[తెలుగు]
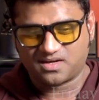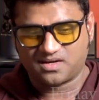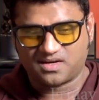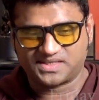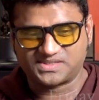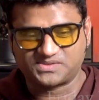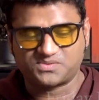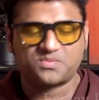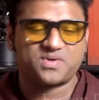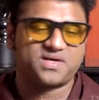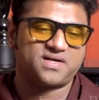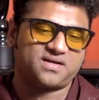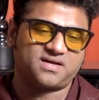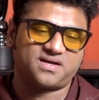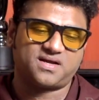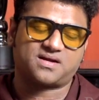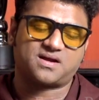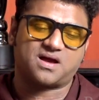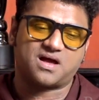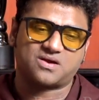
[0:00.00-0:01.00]

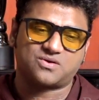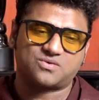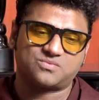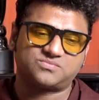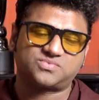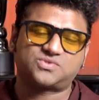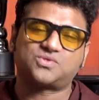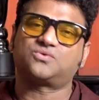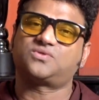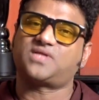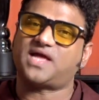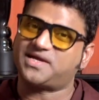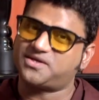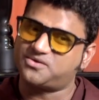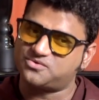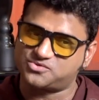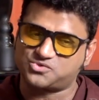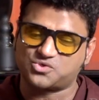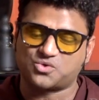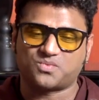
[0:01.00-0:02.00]
ఎక్స్పెరిమెంటింగే కారణం సో థ్యాంక్
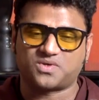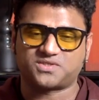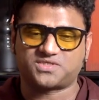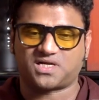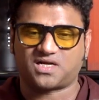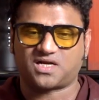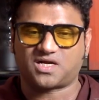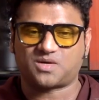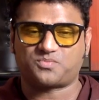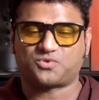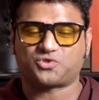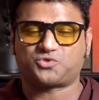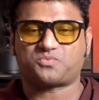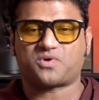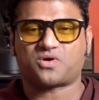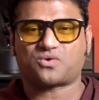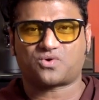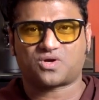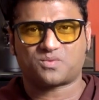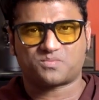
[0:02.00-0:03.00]
యూ సో మచ్ అలాగే
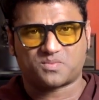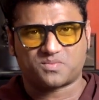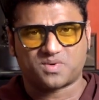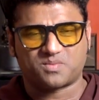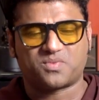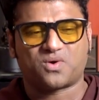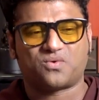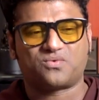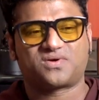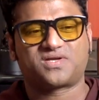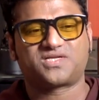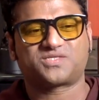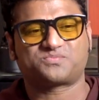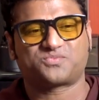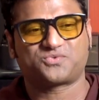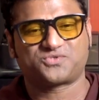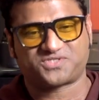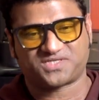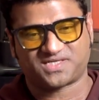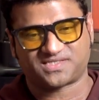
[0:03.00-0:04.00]
పుష్ప కూడా మమ్మల్ని బౌండరీస్
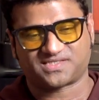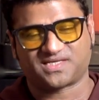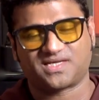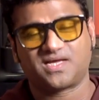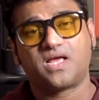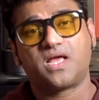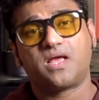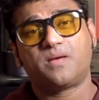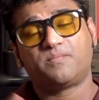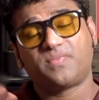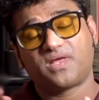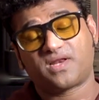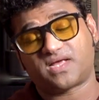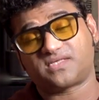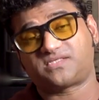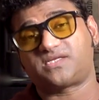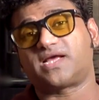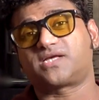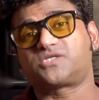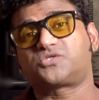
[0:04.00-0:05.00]
పుష్ చేసి మీరు
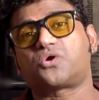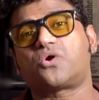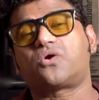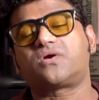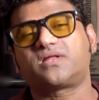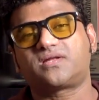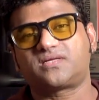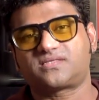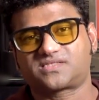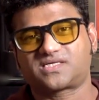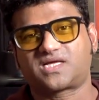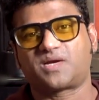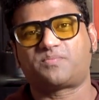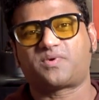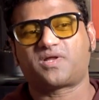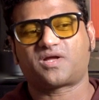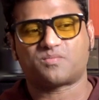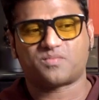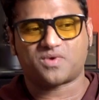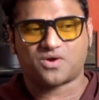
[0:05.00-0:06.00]
రాసిన ఎక్స్ట్రాడనరీ
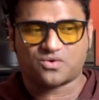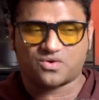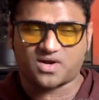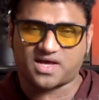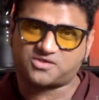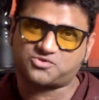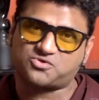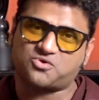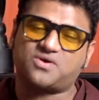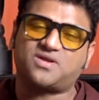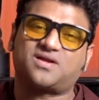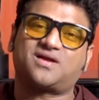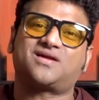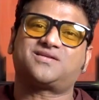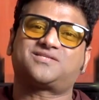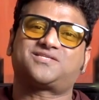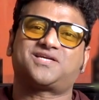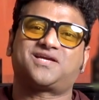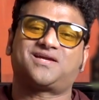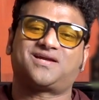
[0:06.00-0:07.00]
స్క్రిప్ట్కి మేము కూడా ఎక్స్ట్రాడనరీగా
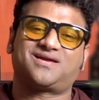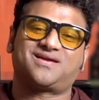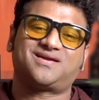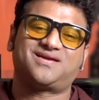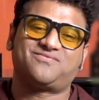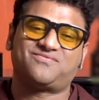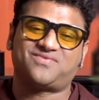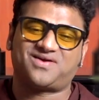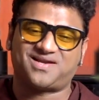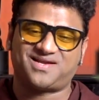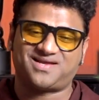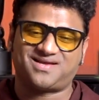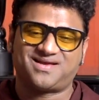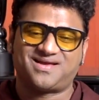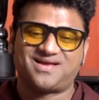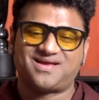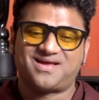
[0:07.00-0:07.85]
చేయ ఇవ్వాలి